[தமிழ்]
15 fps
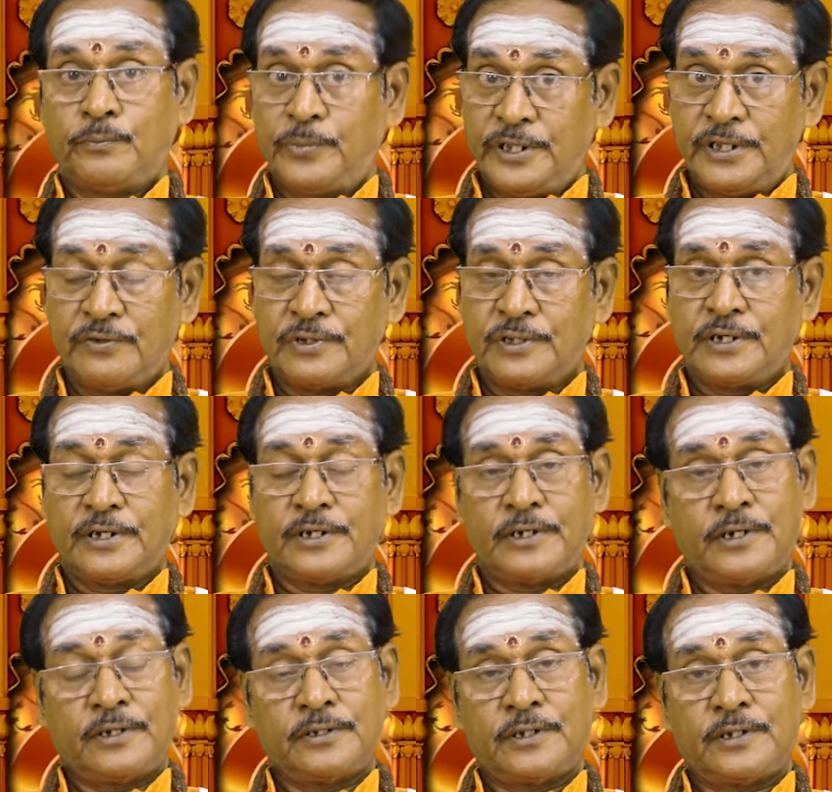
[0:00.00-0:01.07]
பீதி வந்திருக்கு
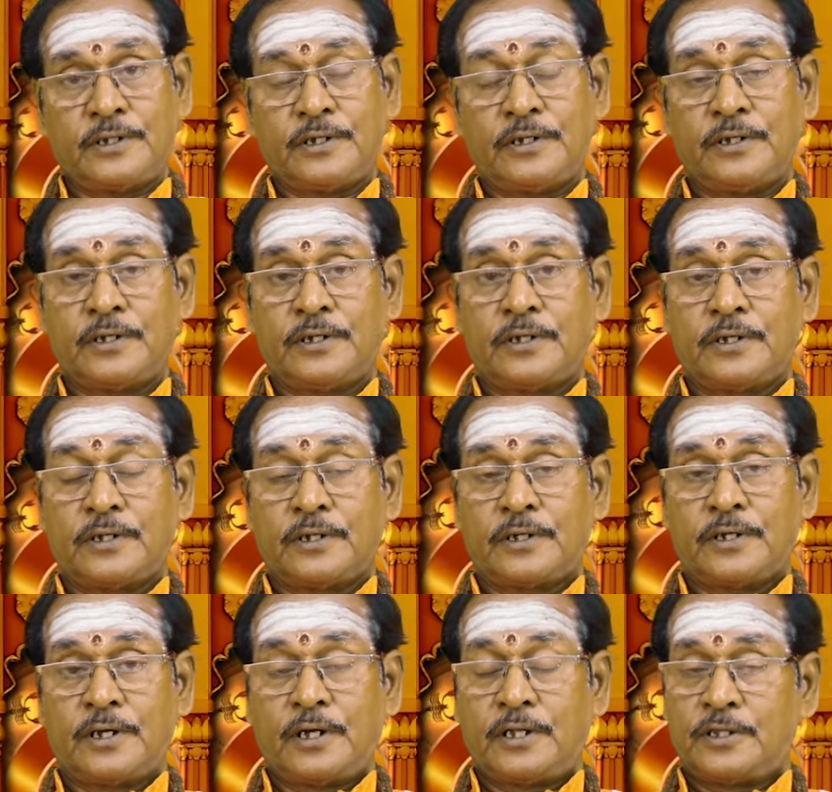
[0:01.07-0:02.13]
எழுந்திருக்கு
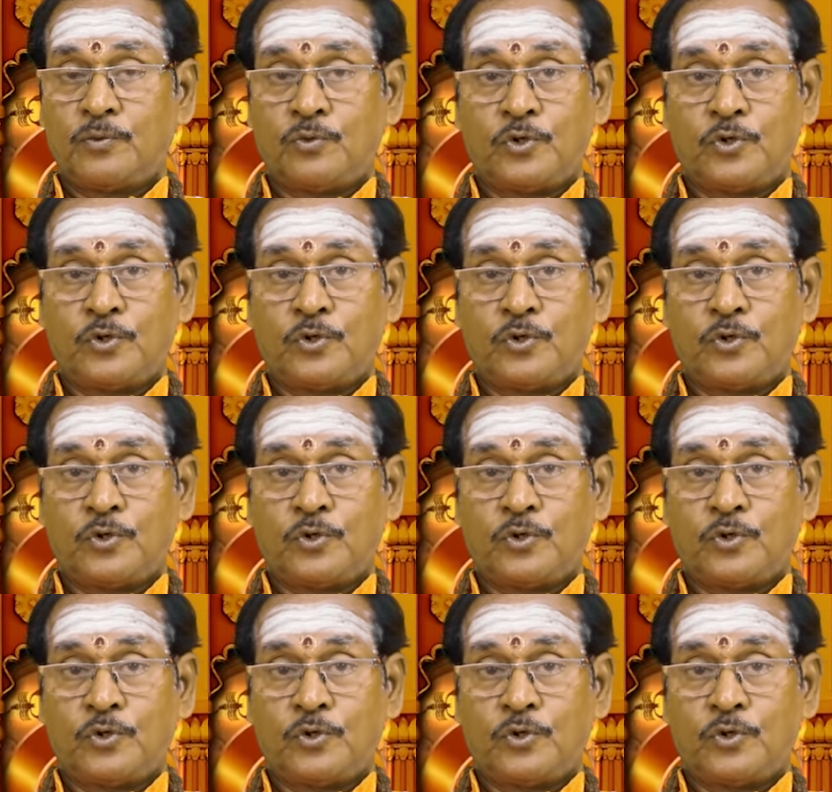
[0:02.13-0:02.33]
அந்த